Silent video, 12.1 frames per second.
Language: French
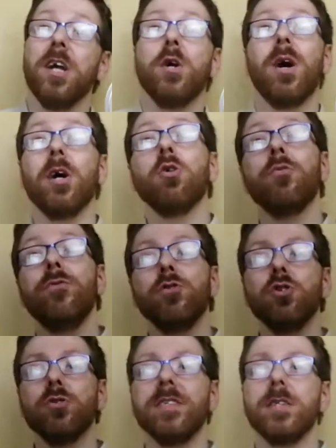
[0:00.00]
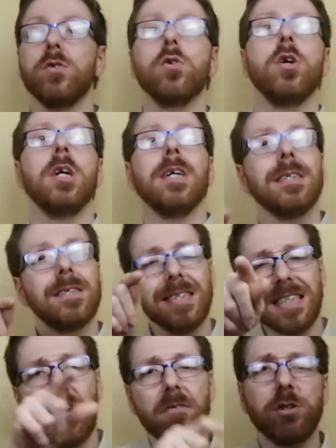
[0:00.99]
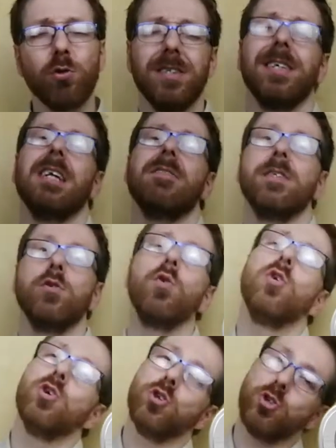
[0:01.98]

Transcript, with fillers: il y aura une future vidéo si tu as envie de choisir la vidéo,